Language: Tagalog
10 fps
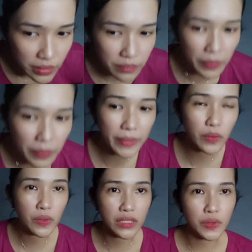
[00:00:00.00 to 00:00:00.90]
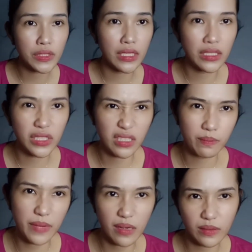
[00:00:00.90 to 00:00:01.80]
Papatungan ko na lang siya
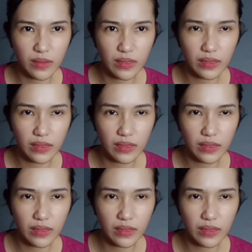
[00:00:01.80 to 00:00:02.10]
ng powder